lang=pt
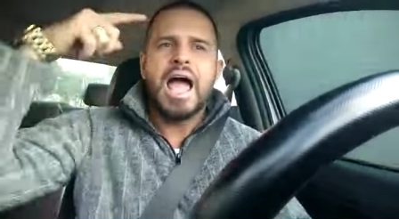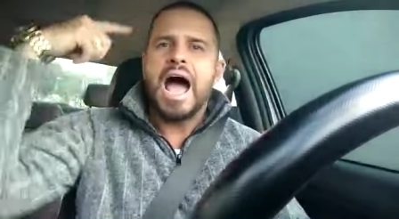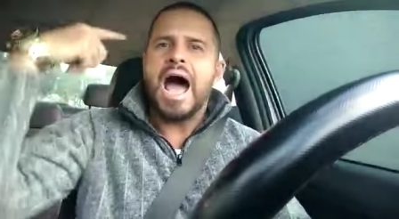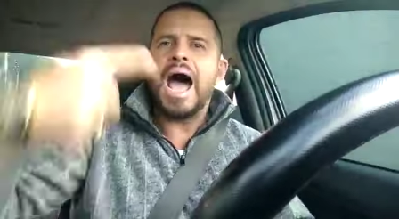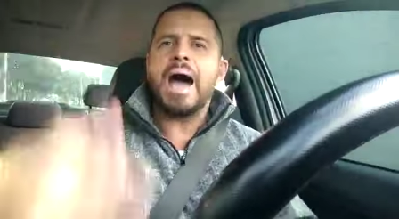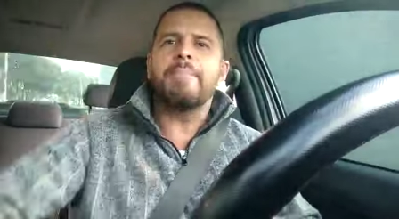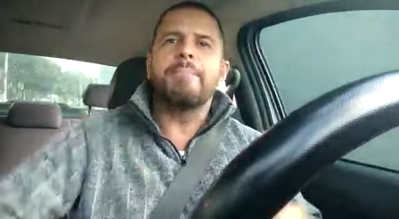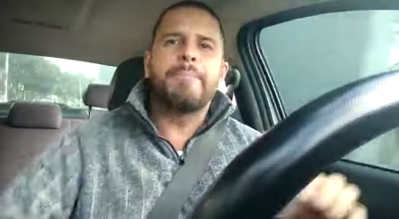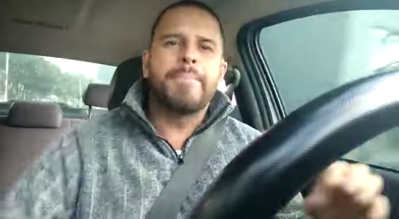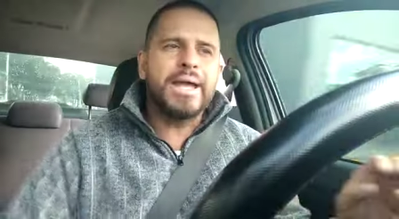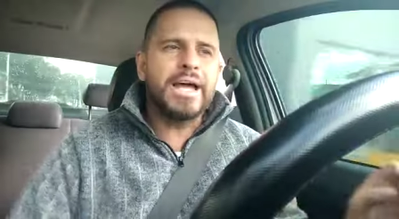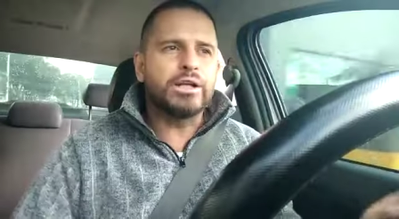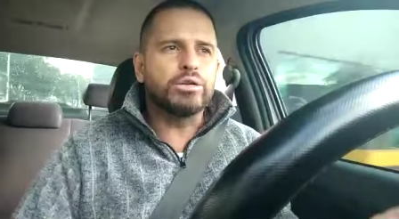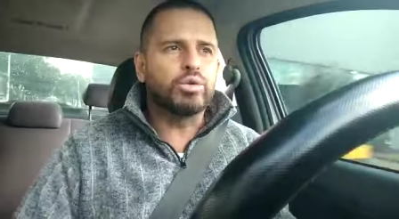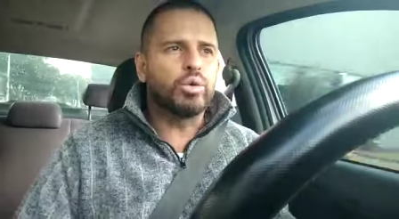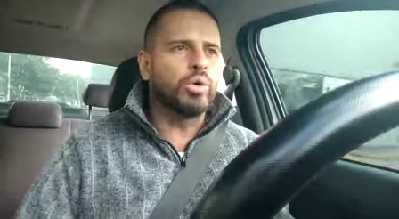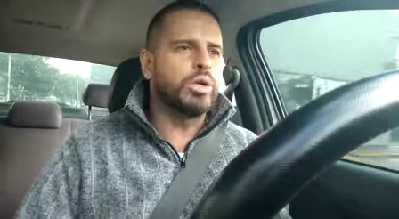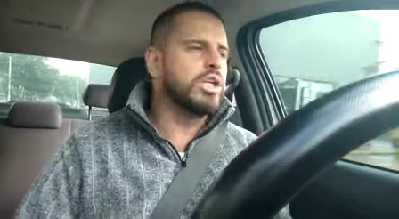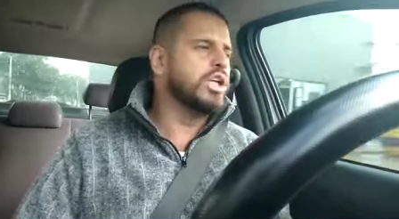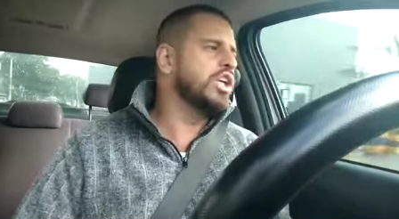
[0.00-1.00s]
AP
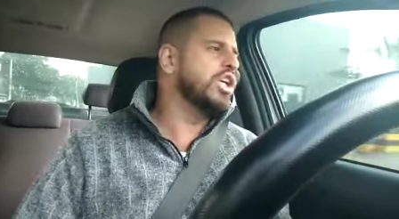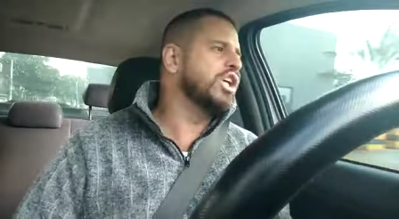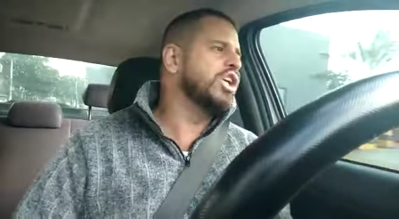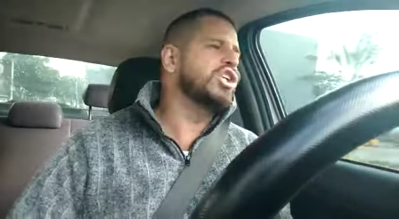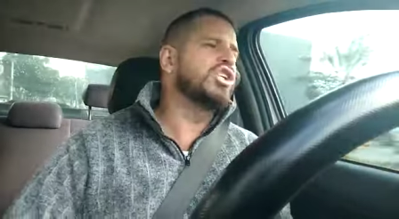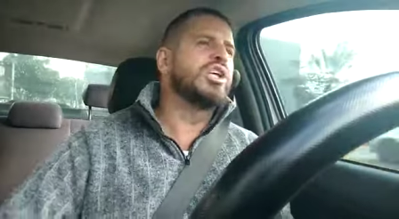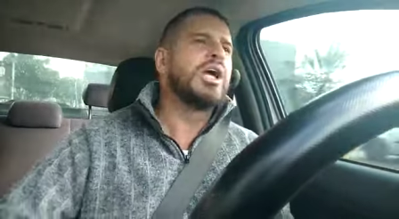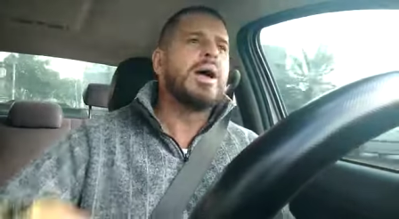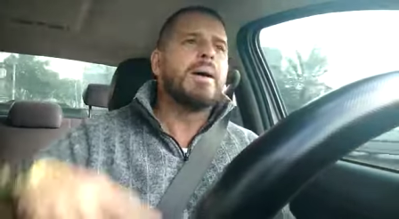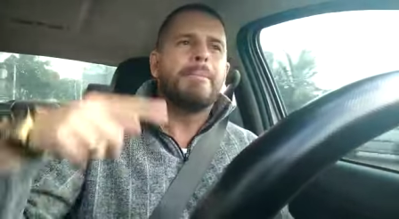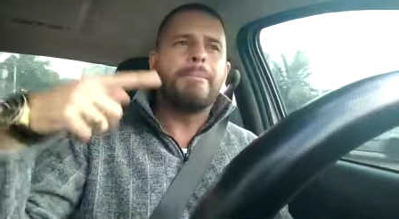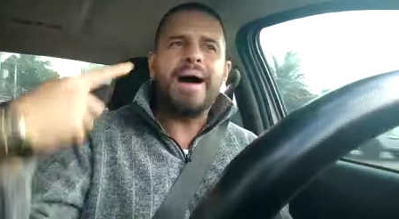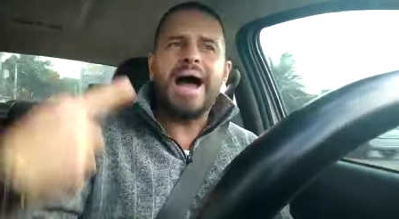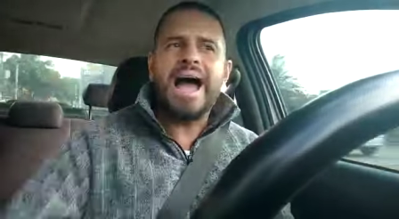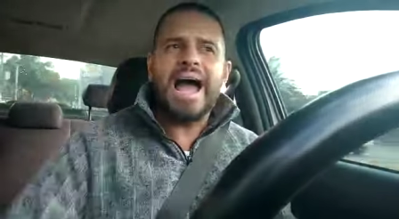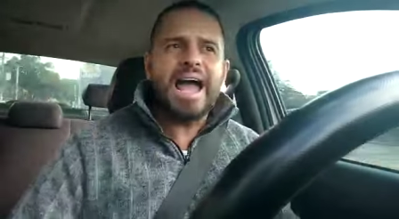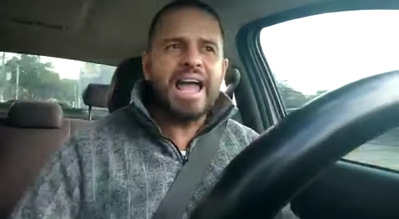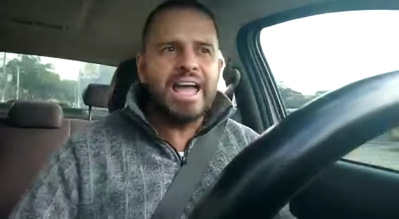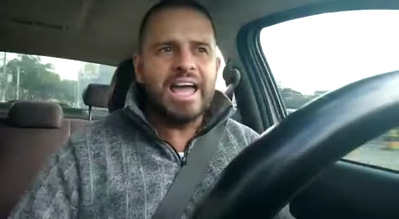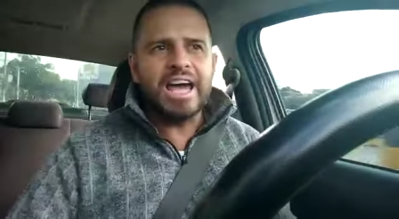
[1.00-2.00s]
do Lins,
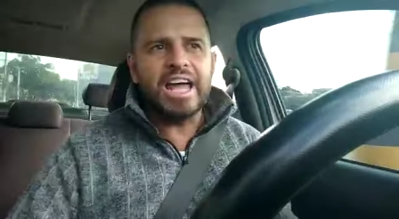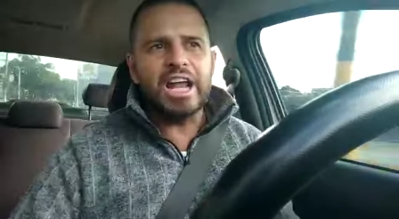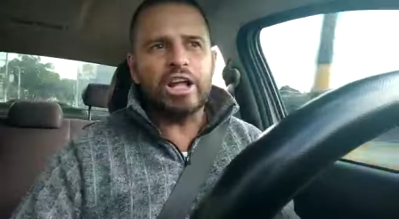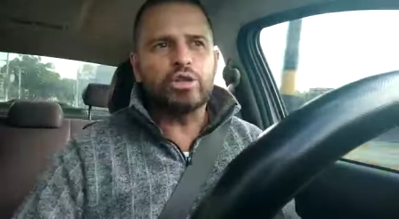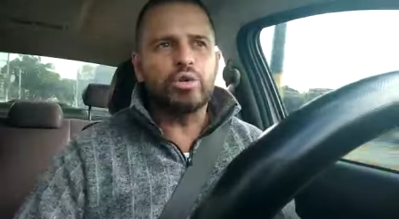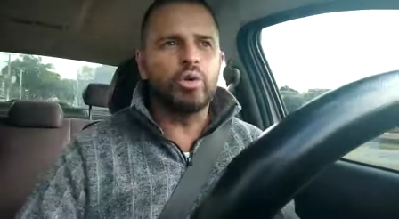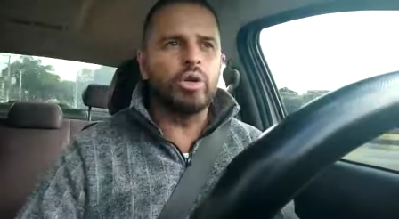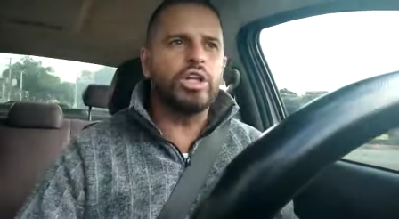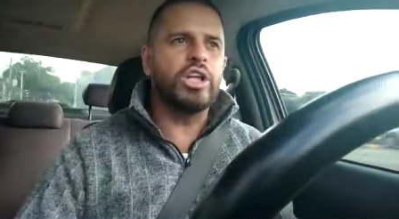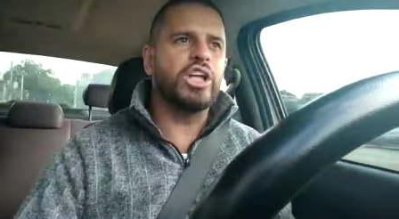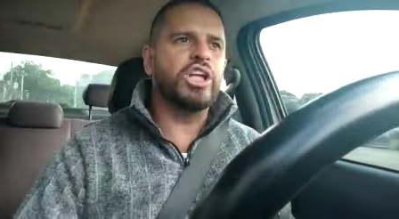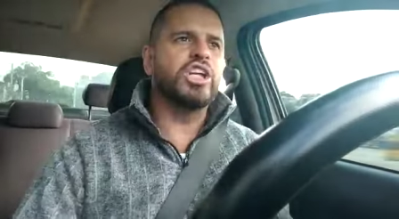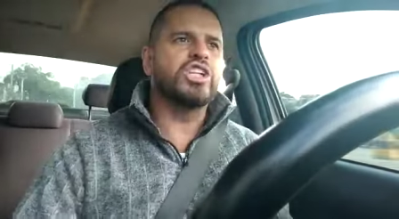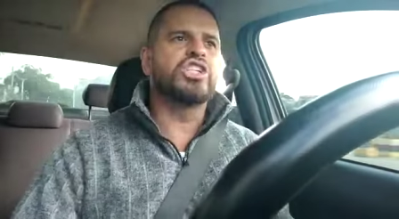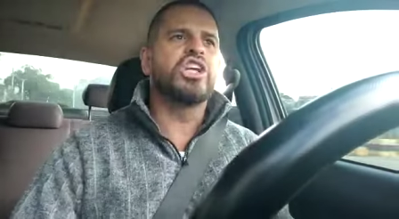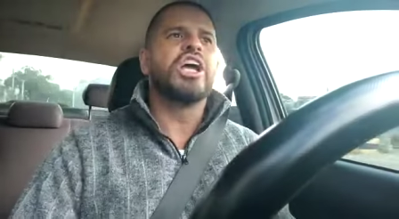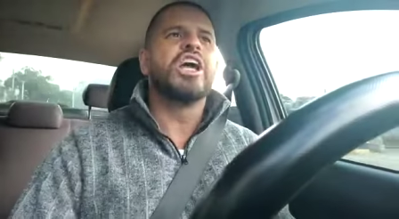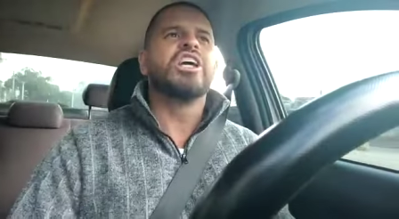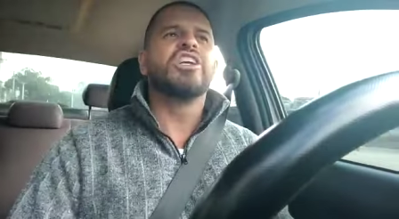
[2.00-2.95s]
Barreira do Lins,